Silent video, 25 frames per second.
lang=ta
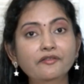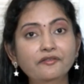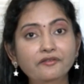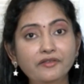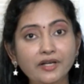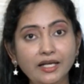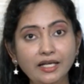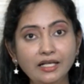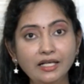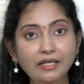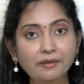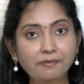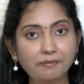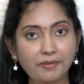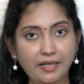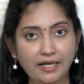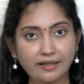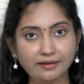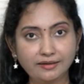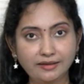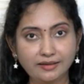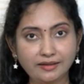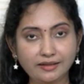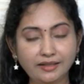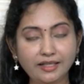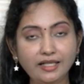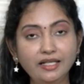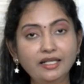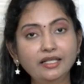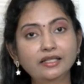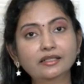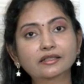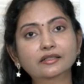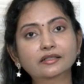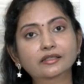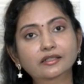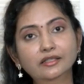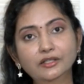வேலை பார்த்துக்கிட்டே
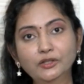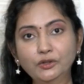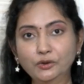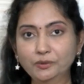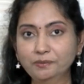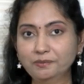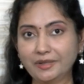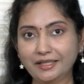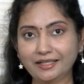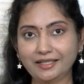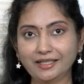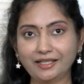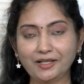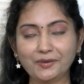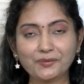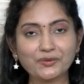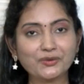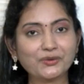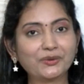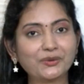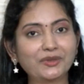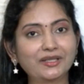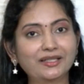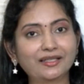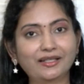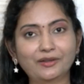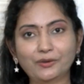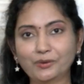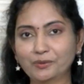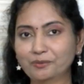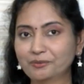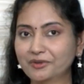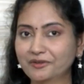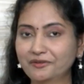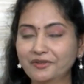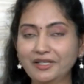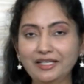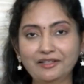நீங்கள் ஏர்னும் பண்ணலாம் ஸோ இதை
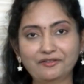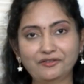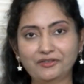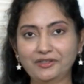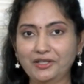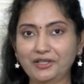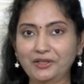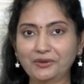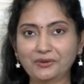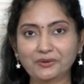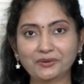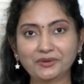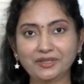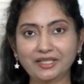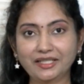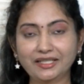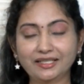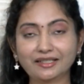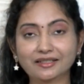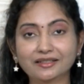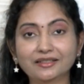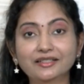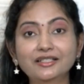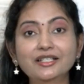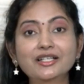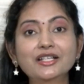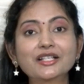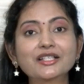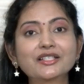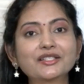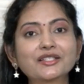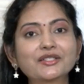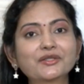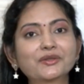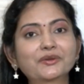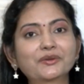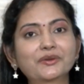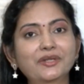ரொம்பவே ஹெல்ப்ஃபுல்லாக இருக்கும்னு நினைக்கிறேன்
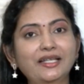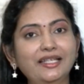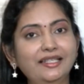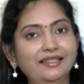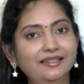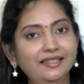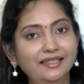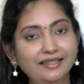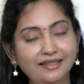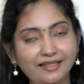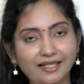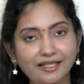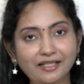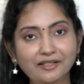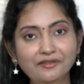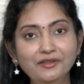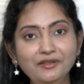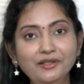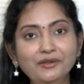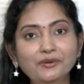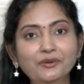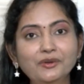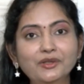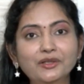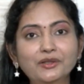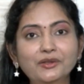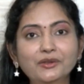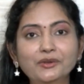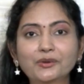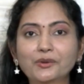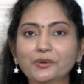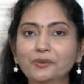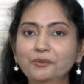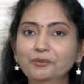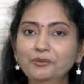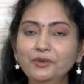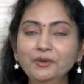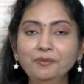ஸோ இந்த தகவல் உங்களுக்கு
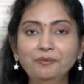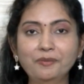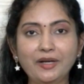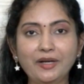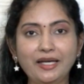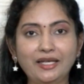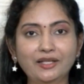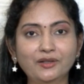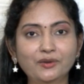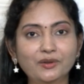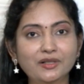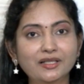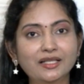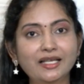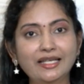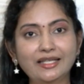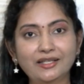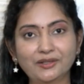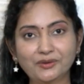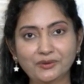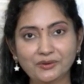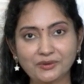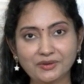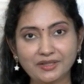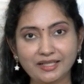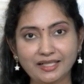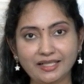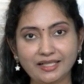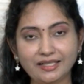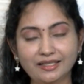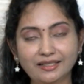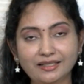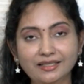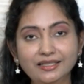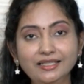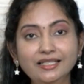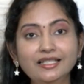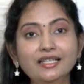ரொம்ப பயனுள்ளதாக இருக்கும்னு
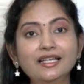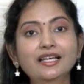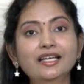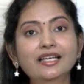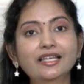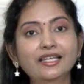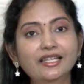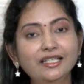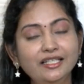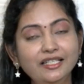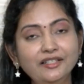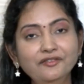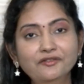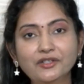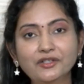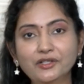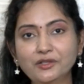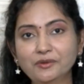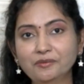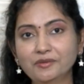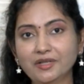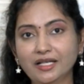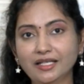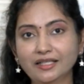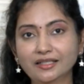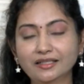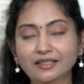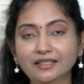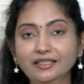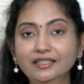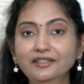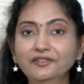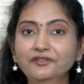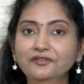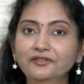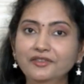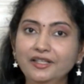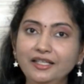நினைக்கிறேன் இனி வரும்
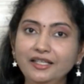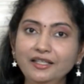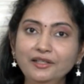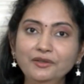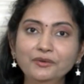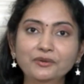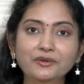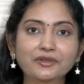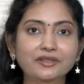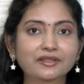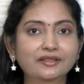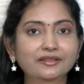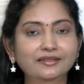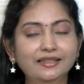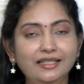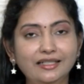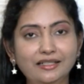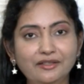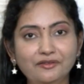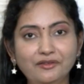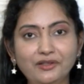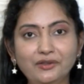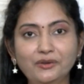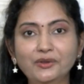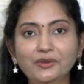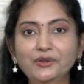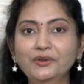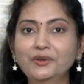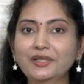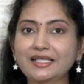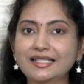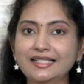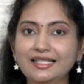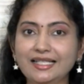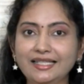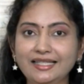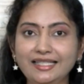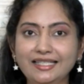நாட்களில் வேறு ஒரு தகவலோடு
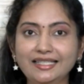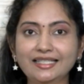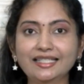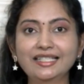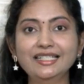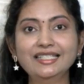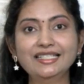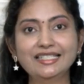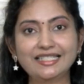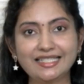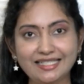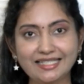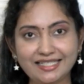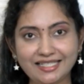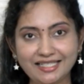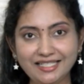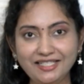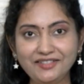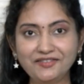உங்களை சந்திக்கிறேன் நன்றி